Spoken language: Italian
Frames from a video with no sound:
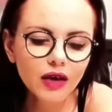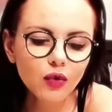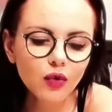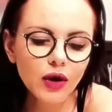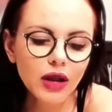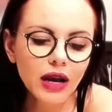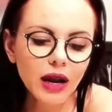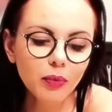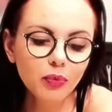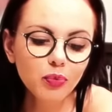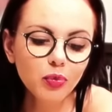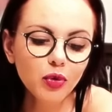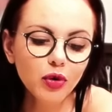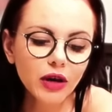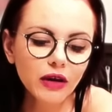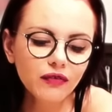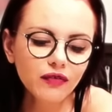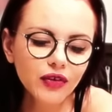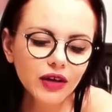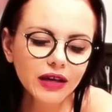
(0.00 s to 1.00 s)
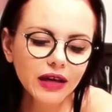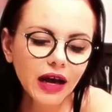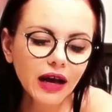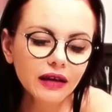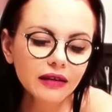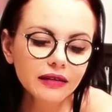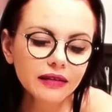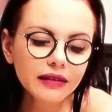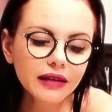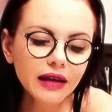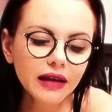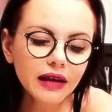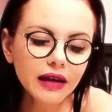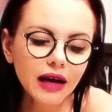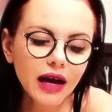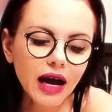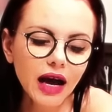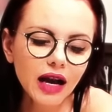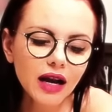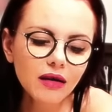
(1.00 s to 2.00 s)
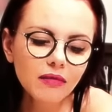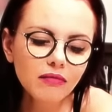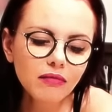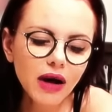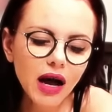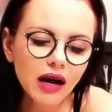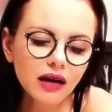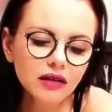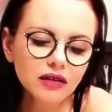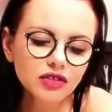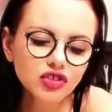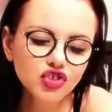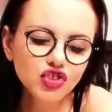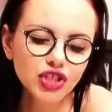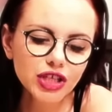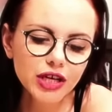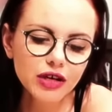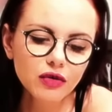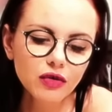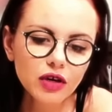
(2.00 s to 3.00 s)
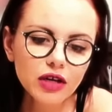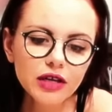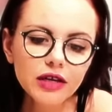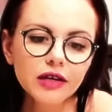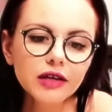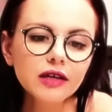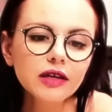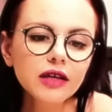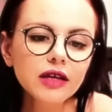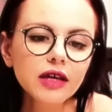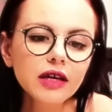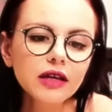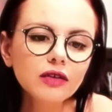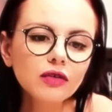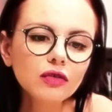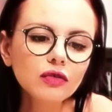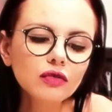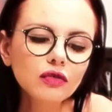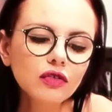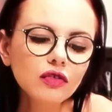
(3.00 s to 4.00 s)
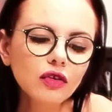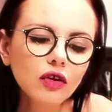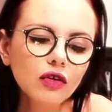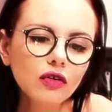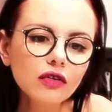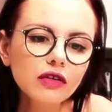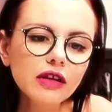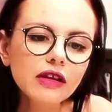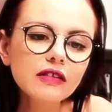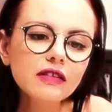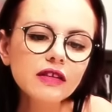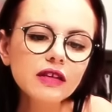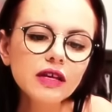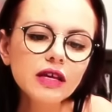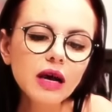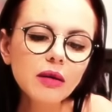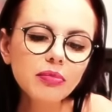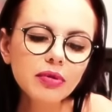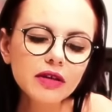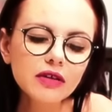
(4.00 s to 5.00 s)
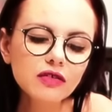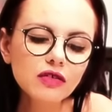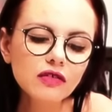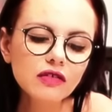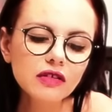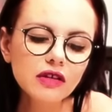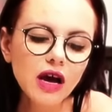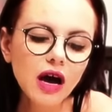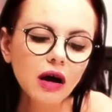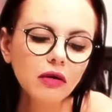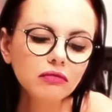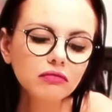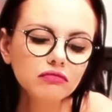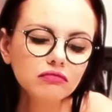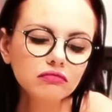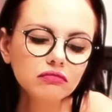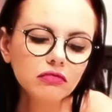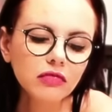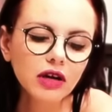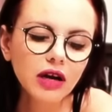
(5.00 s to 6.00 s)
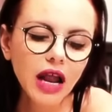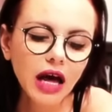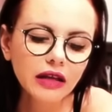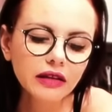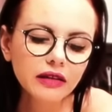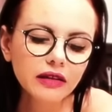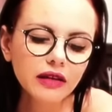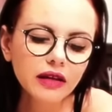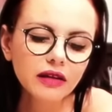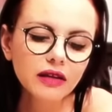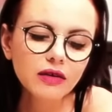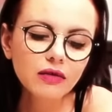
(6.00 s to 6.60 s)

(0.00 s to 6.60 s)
quella purificante al Mac macgeoli che non so cosa sia penso sia un latte